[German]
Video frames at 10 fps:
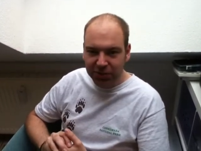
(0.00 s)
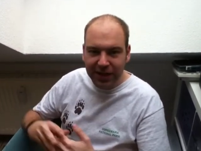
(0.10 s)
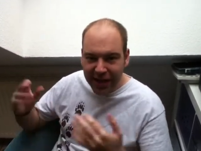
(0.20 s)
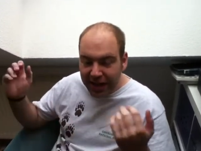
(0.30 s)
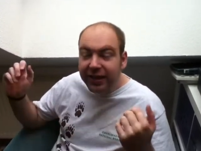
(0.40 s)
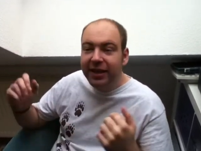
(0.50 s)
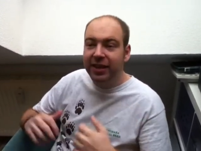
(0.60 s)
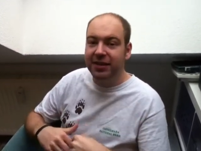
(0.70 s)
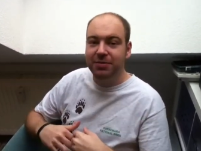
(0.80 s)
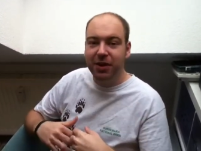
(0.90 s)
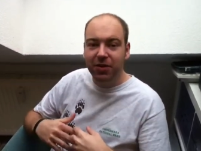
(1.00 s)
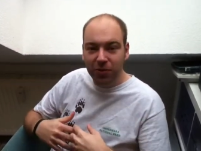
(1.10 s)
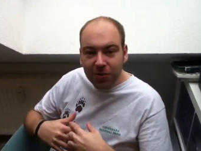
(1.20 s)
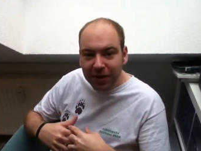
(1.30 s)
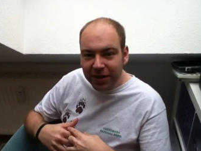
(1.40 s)
Man lernt eine ganze Menge
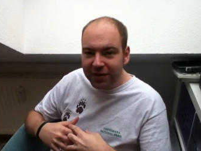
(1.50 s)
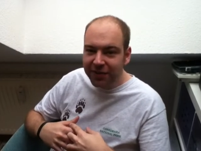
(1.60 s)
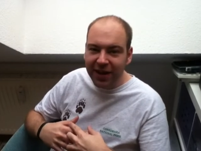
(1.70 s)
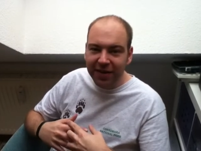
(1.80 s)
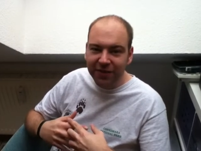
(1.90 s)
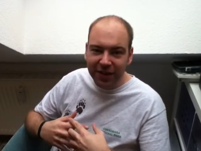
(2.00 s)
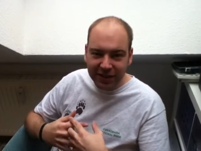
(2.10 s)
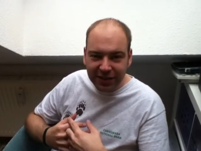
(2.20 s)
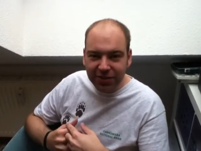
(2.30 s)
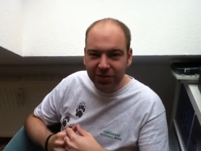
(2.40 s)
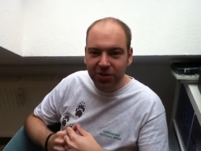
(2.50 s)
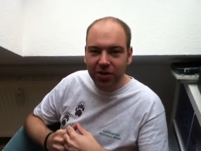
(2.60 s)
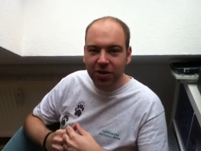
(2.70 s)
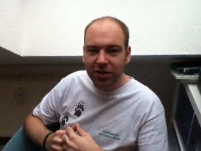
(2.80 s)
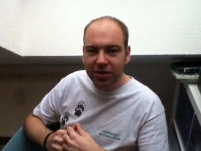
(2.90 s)
über das Fahrradfahren in New
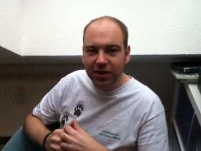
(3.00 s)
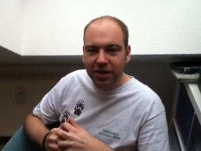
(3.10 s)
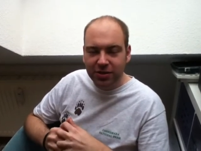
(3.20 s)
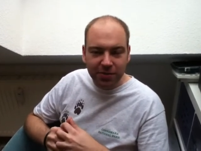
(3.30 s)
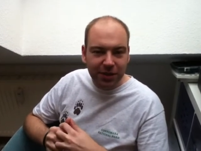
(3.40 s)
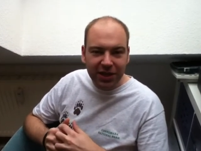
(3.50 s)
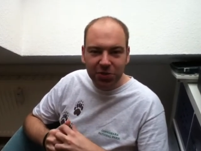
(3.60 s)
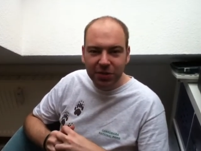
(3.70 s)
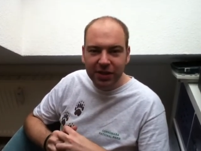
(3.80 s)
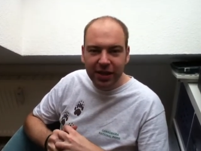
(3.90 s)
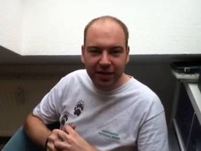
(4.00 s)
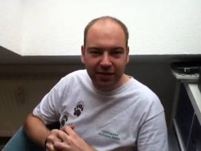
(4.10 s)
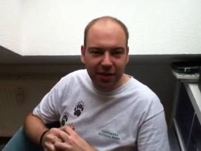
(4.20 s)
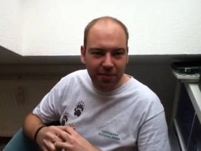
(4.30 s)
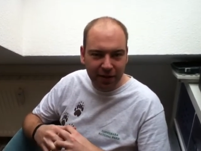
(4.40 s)
York. Zum Beispiel,
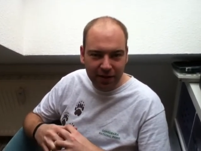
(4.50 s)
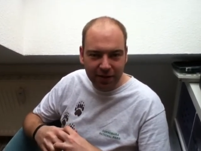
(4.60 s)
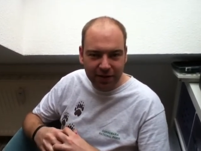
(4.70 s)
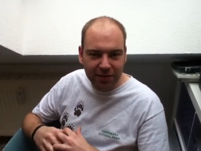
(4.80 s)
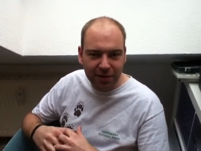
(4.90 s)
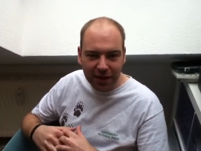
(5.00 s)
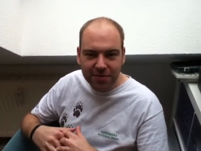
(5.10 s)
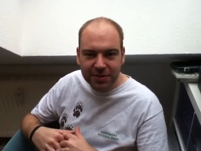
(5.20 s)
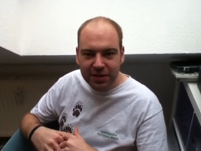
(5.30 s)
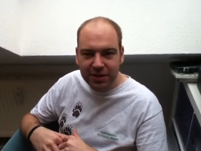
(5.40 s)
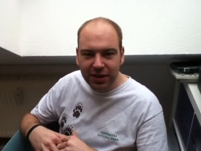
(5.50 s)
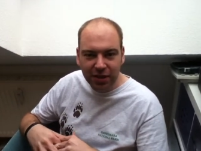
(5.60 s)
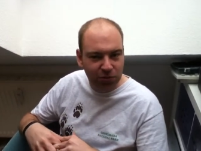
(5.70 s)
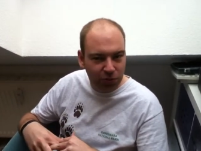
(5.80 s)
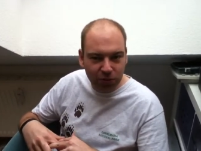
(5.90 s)
dass, der, dass die Bremse
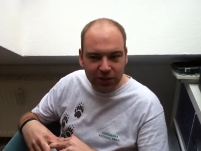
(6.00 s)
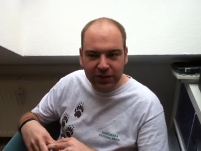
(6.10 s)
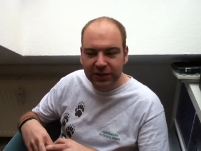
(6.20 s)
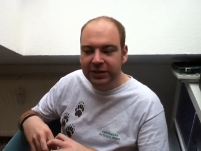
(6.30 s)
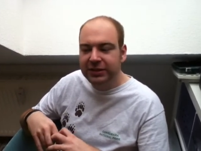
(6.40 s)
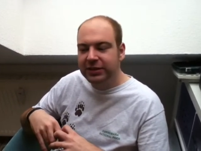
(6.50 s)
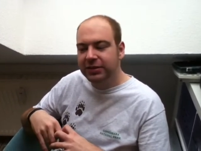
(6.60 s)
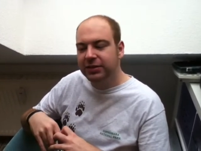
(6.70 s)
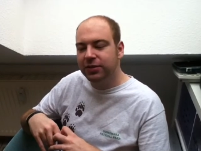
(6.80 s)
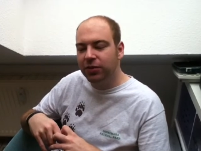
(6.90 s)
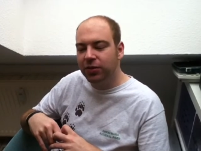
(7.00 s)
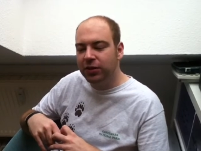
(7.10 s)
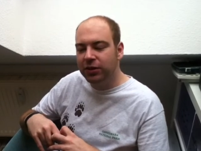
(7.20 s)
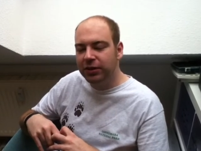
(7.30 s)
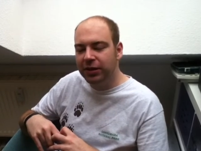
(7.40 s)
der Tod ist
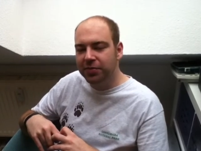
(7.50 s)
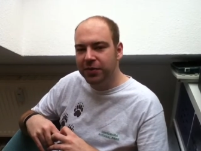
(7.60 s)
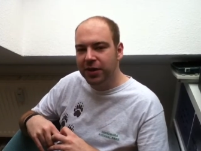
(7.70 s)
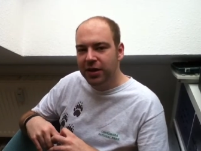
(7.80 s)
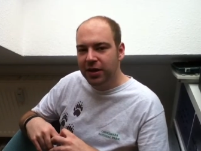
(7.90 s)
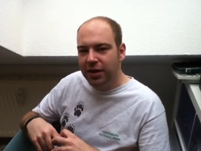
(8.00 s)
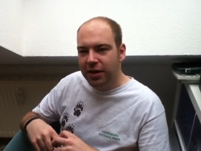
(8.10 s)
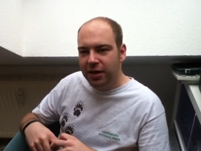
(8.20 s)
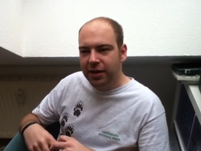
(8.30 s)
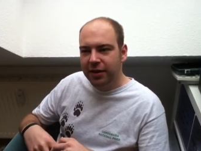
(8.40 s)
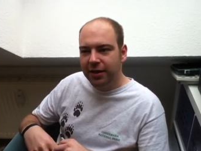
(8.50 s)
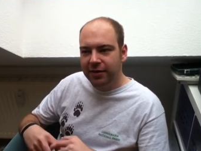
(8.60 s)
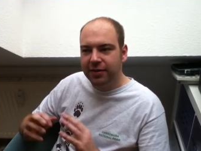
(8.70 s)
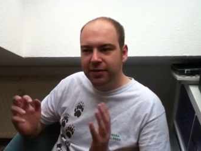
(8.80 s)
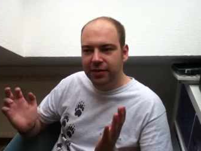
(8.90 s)
und ähm,
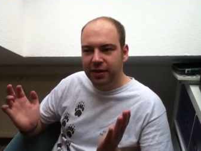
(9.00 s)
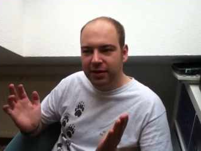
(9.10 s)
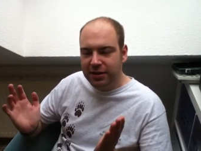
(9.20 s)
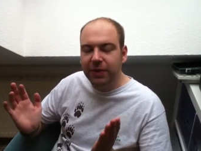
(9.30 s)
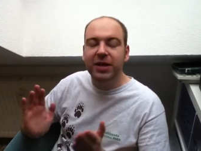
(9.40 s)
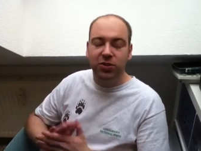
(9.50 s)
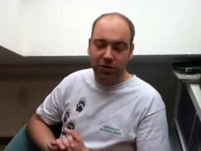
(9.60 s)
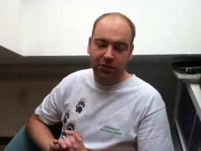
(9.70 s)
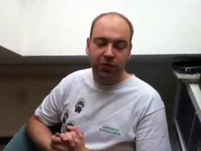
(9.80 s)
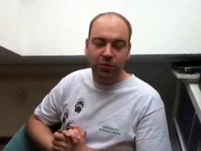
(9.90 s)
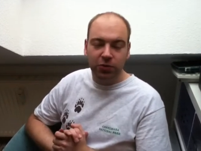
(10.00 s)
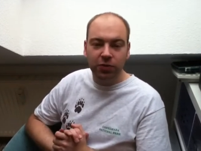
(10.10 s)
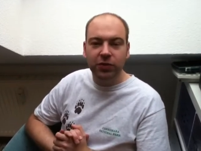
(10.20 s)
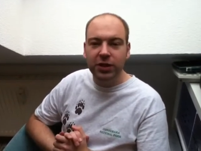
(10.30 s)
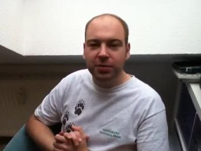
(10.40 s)
dass es äh, zwei Sorten von
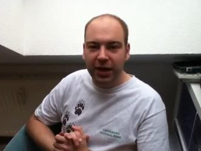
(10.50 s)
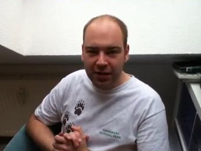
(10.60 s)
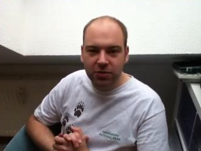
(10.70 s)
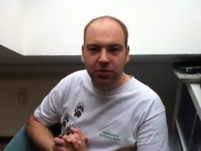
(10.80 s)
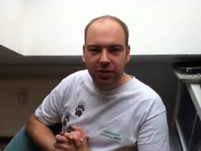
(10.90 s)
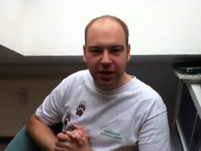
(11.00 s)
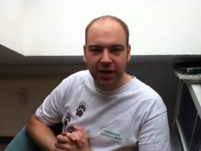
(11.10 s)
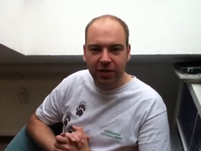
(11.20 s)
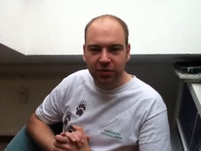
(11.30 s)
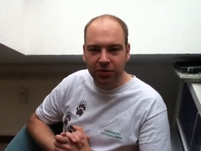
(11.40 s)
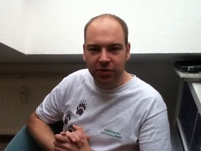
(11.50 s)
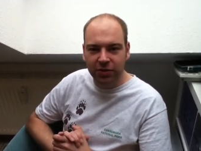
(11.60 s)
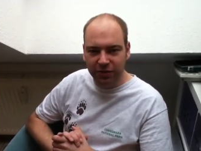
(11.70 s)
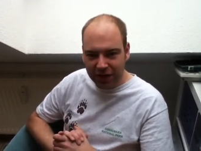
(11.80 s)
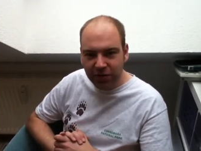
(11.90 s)
Berufen gibt, Anzugträger
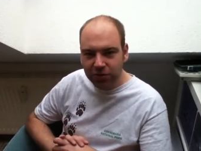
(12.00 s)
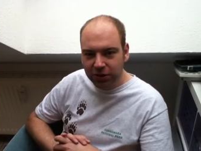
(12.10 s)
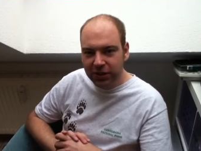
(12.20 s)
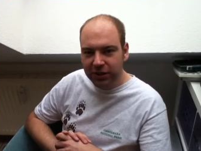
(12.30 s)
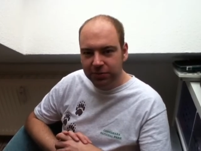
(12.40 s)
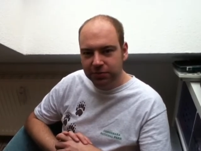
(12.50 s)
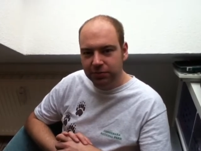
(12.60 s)
und Fahrradkuriere.